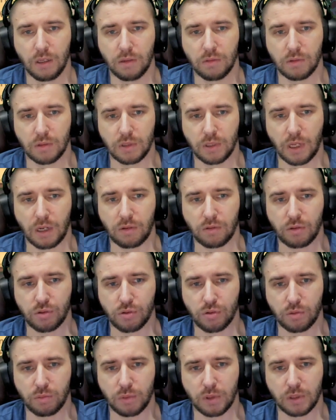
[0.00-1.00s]
Вот так вот,
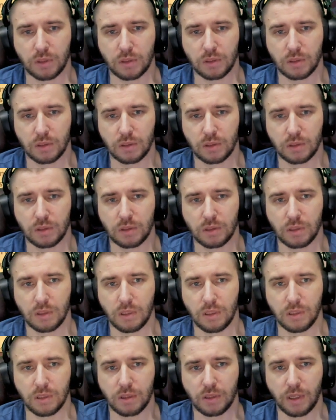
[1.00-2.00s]
чтобы
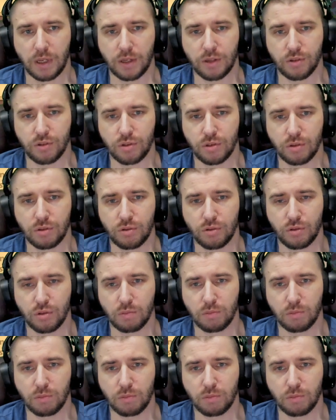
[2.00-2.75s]
летающие еще